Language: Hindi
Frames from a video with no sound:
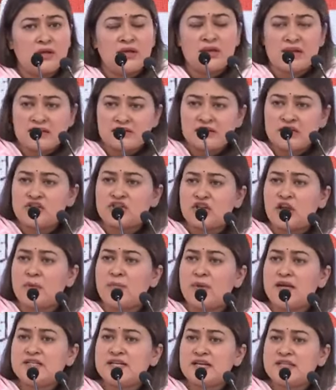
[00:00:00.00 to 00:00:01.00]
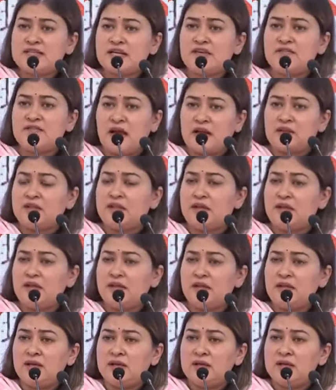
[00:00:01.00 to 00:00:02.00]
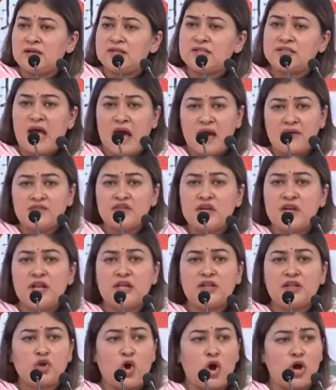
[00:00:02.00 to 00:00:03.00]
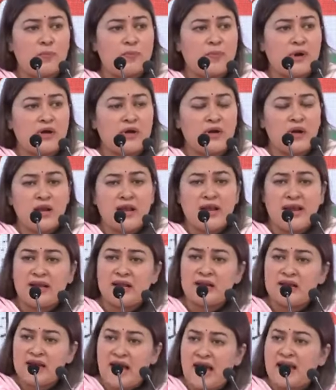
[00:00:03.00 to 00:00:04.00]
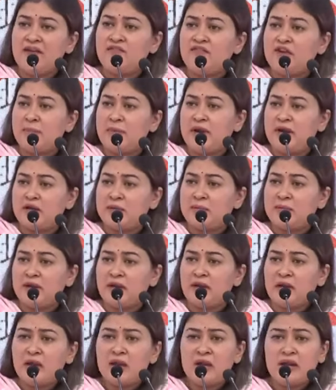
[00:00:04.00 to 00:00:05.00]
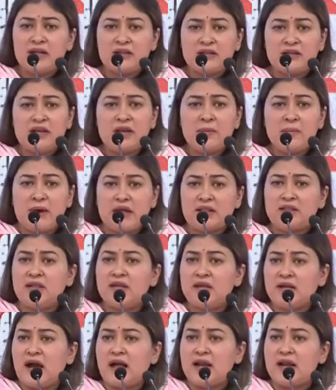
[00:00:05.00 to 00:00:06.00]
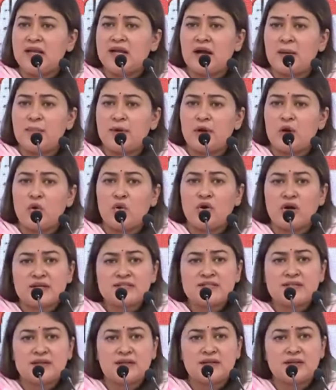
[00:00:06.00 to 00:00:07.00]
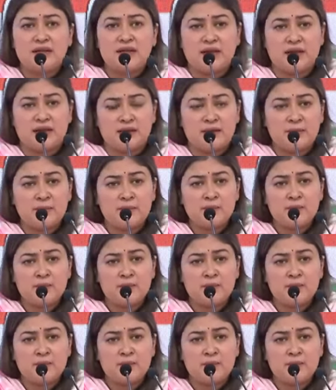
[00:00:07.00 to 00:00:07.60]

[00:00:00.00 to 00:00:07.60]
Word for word: कि रजत शर्मा जैसे व्यक्ति सार्वजनिक तौर पर एक लाइव डिबेट में इतनी भद्दी गाली का प्रयोग कर सकते हैं